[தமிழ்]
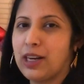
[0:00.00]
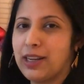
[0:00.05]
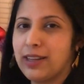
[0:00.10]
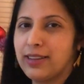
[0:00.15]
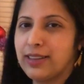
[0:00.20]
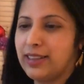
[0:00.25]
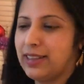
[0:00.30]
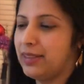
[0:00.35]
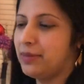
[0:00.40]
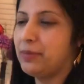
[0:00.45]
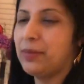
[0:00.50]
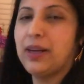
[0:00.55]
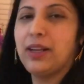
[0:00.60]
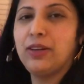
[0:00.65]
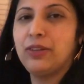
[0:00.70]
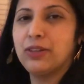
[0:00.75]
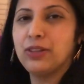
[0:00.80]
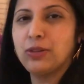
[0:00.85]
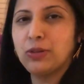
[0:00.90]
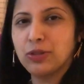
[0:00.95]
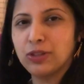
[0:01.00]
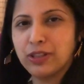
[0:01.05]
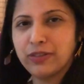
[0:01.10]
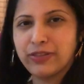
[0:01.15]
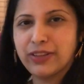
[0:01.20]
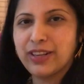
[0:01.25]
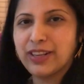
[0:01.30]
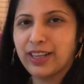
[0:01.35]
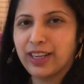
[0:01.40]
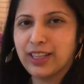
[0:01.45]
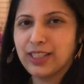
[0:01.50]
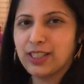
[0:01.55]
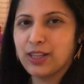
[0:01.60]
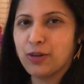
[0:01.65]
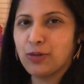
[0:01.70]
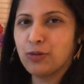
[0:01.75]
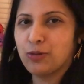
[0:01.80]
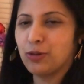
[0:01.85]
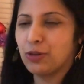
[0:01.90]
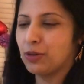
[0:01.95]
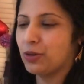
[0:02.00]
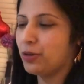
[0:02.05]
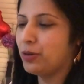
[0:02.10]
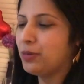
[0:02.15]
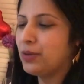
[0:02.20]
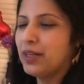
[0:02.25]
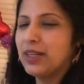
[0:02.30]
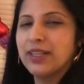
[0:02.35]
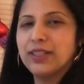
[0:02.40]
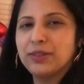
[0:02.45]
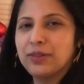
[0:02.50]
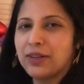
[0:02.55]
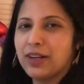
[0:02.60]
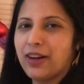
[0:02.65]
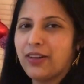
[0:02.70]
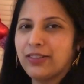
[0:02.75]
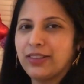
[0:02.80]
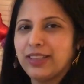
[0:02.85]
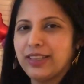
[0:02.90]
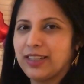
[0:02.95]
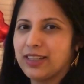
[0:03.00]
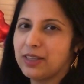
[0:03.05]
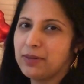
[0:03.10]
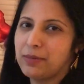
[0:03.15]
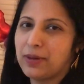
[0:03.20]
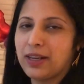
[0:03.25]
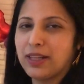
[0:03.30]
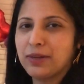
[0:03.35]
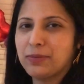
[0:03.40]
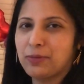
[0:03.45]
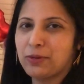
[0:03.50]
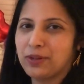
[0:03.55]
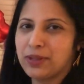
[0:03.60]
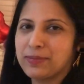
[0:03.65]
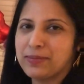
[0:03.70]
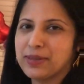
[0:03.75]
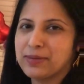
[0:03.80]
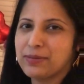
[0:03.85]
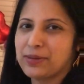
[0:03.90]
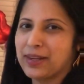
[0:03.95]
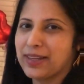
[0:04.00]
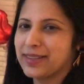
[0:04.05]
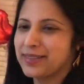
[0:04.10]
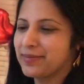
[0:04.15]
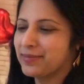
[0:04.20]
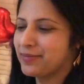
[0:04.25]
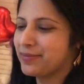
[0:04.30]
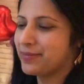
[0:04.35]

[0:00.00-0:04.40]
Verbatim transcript: நல்லது மிளகு வந்து கொஞ்சம் டிஃப்ரெண்ட் டேஸ்ட்டாகவும் கொடுக்கும் ஸோ நான் வந்து இன்றைக்கி மிளகு போட்டு தான் பண்ண போகிறேன்